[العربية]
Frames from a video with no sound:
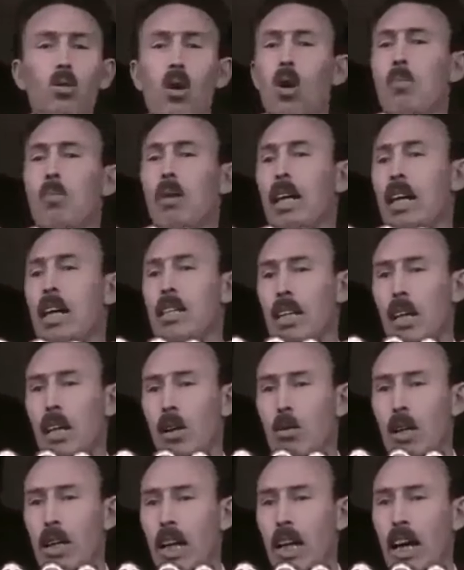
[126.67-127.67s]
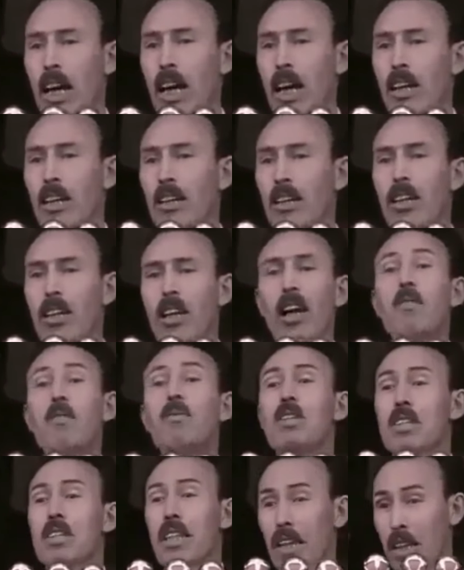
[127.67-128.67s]
وهم ناس على كل حال
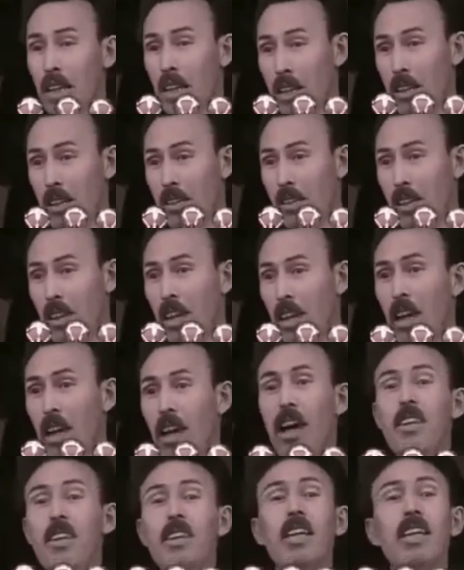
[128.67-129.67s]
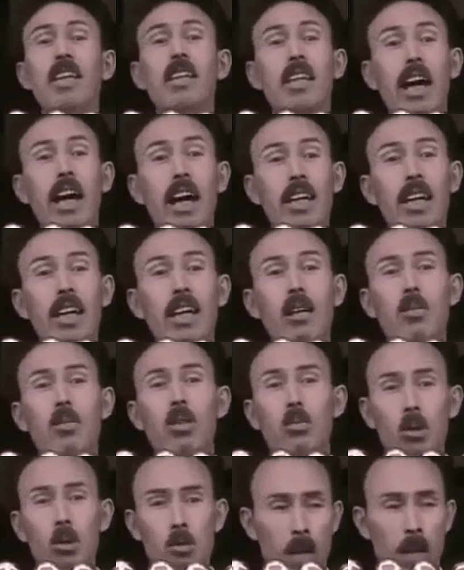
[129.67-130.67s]
انفصاليين هذه الدعايات
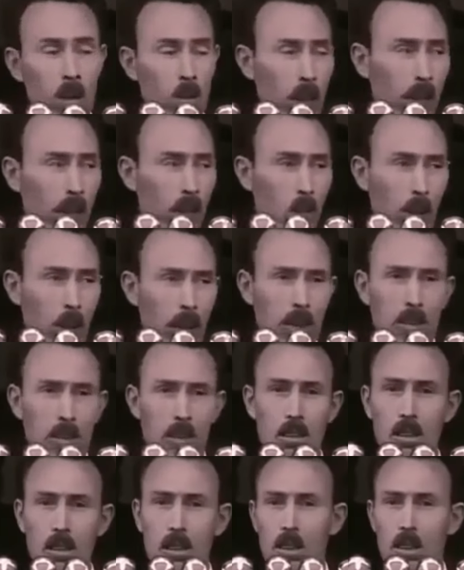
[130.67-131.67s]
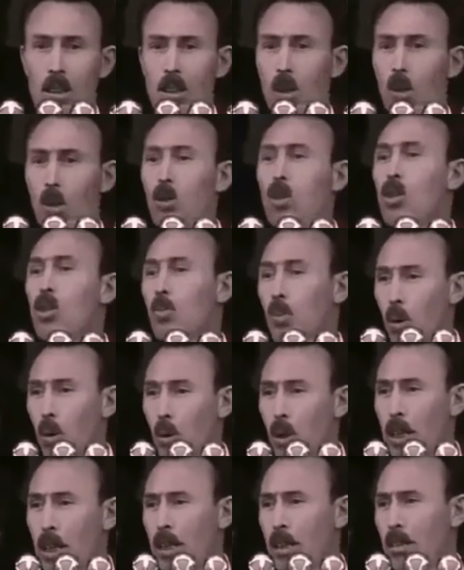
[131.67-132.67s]
المسمومه ايها الاخوه وتسمحوا
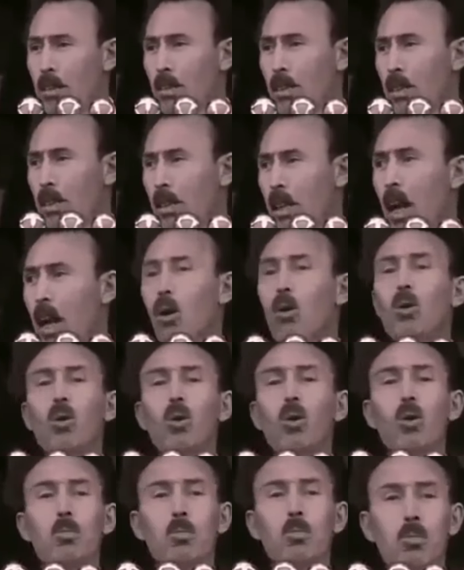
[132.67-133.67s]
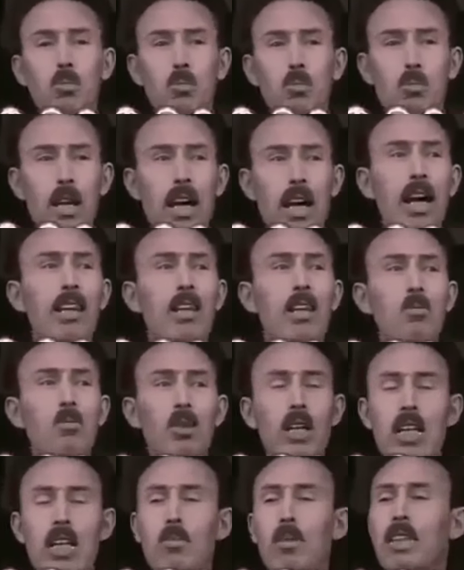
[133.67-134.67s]
لي اقول بهذه
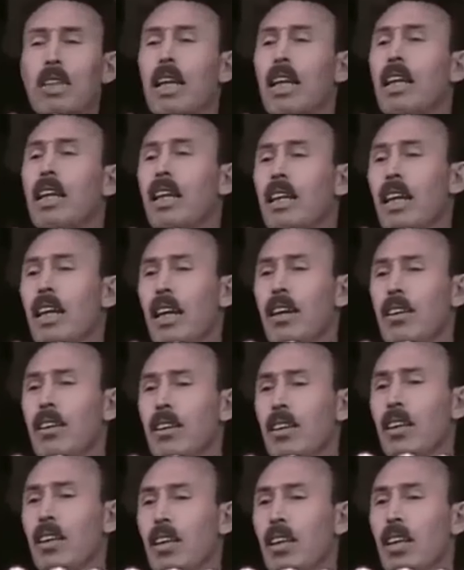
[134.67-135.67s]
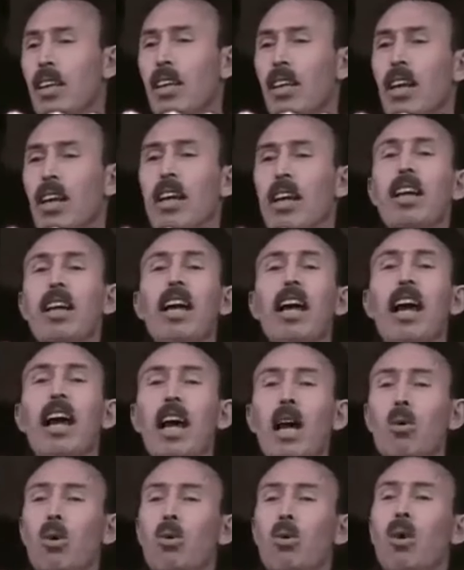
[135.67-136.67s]
المناسبه التاريخيه اللي
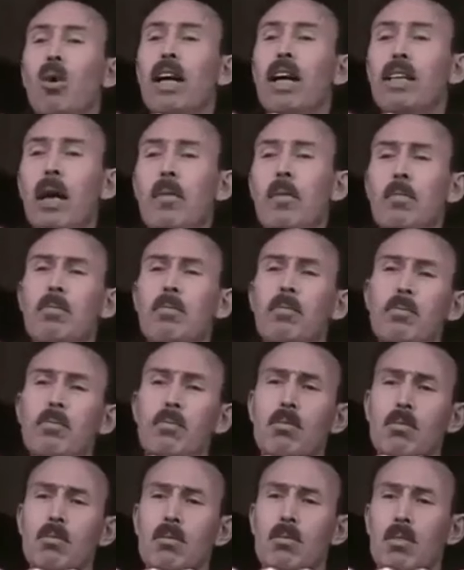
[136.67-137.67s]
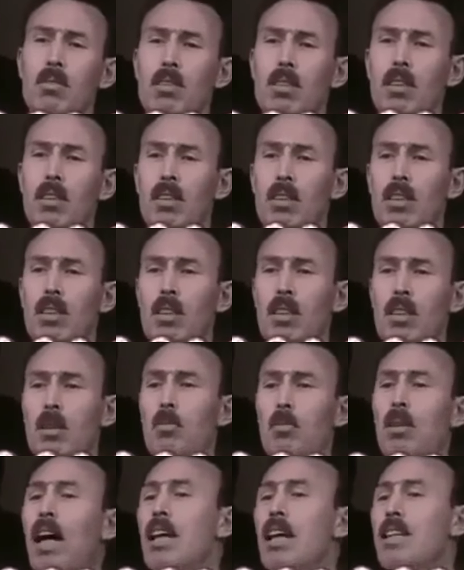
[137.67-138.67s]
حاول وخدم
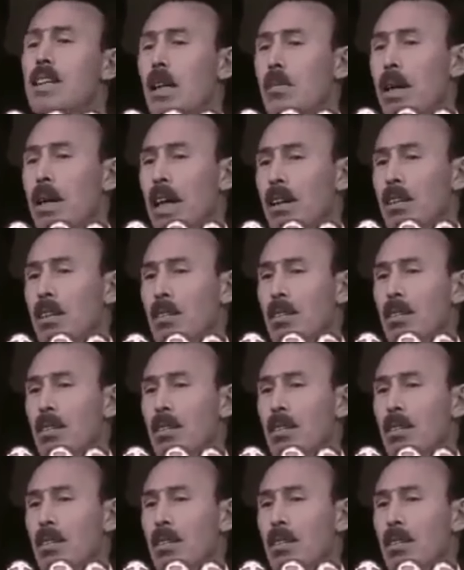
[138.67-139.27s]
بها الاستعمار